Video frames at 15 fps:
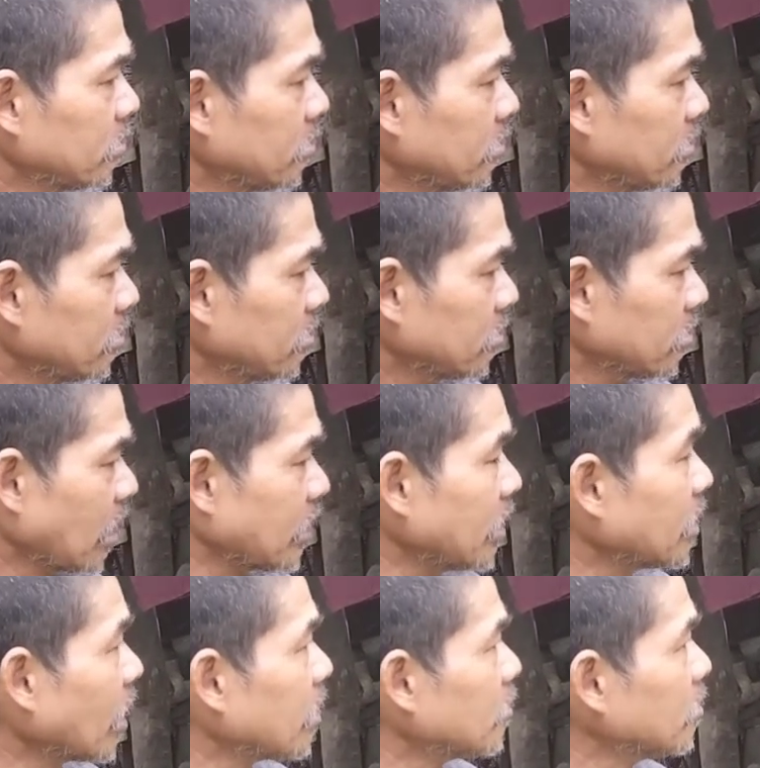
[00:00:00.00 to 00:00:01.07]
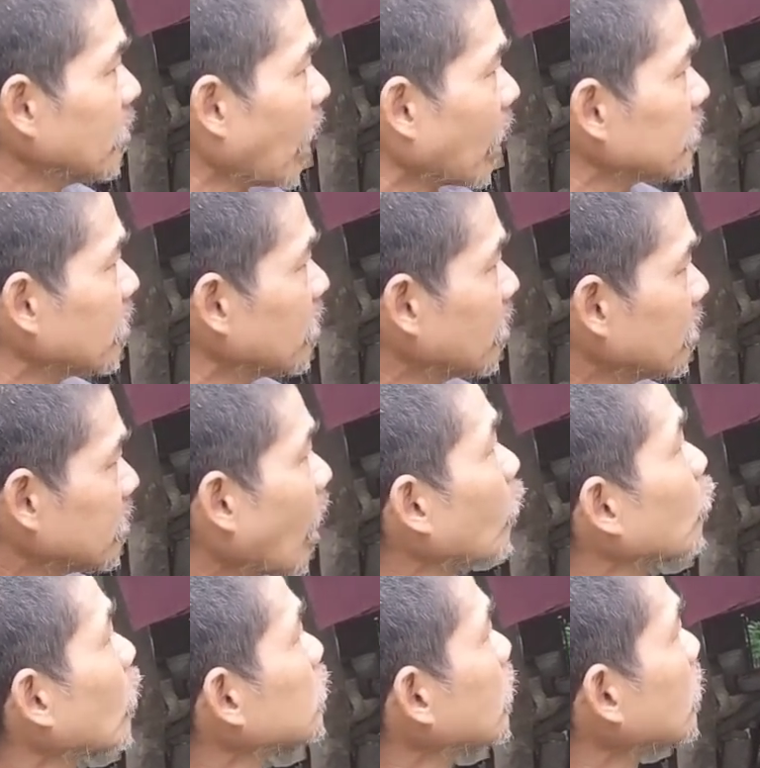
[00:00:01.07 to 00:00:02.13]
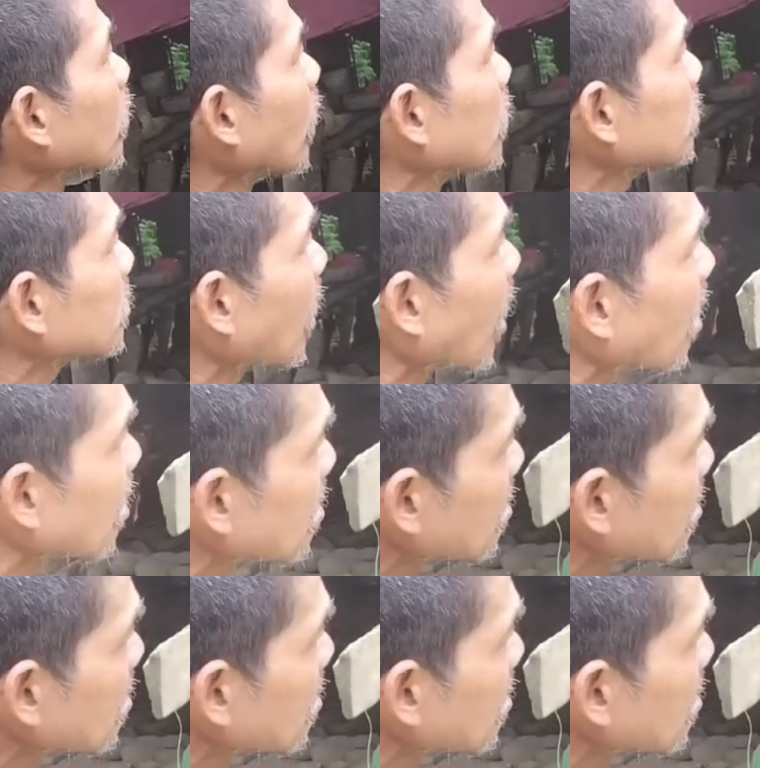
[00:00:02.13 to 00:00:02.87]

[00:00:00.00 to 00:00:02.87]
Kailan? kanina yun, ay, nauragi, nag-alis na.